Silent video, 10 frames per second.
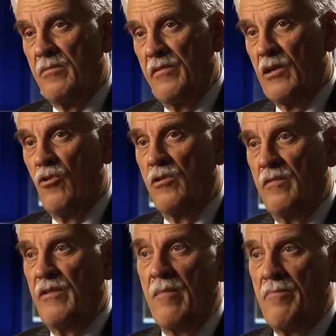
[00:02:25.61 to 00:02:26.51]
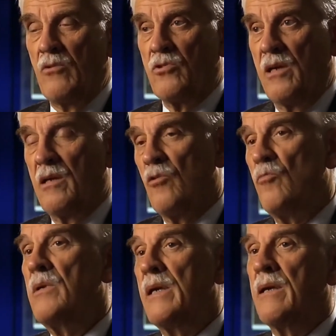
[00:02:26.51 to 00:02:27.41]
aber wir, können, wir haben Bauteile
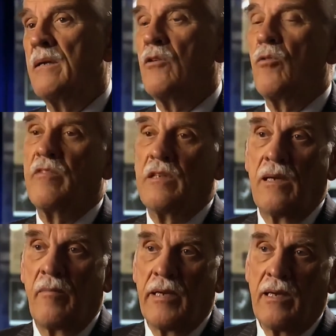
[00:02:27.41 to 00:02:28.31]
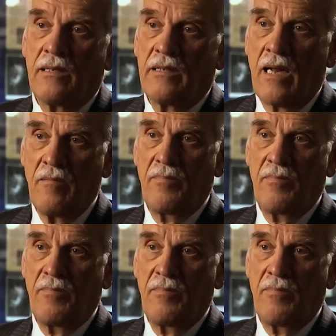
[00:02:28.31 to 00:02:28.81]
herumlegen, die können wir den Amerikanern